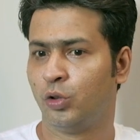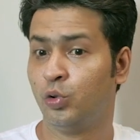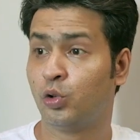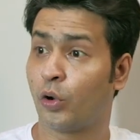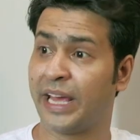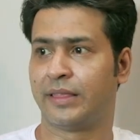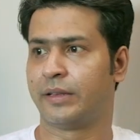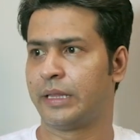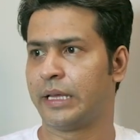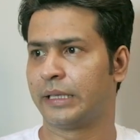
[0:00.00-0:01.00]
দুটো
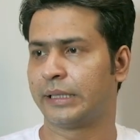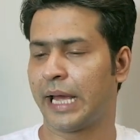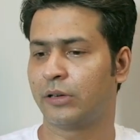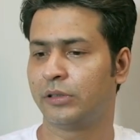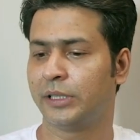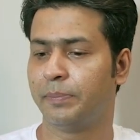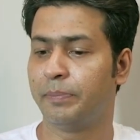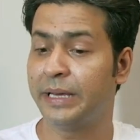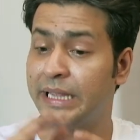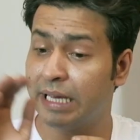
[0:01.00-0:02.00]
ক্ষেত্রে দিয়েছে এক হচ্ছে
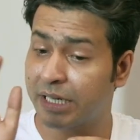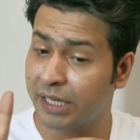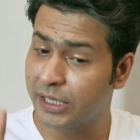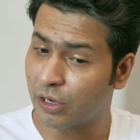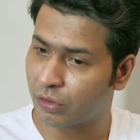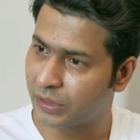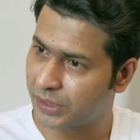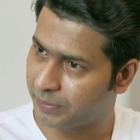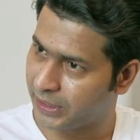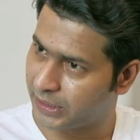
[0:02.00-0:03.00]
বিদেশি যখন
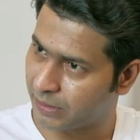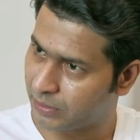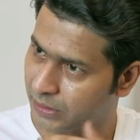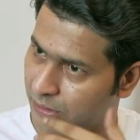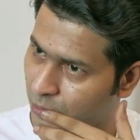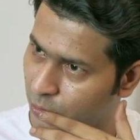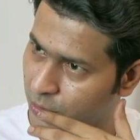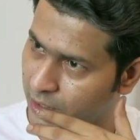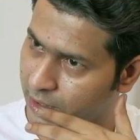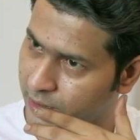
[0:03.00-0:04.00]
এসে ভিক্ষা চাপড়েছে তখন
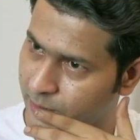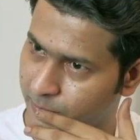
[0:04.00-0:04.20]
দিয়েছে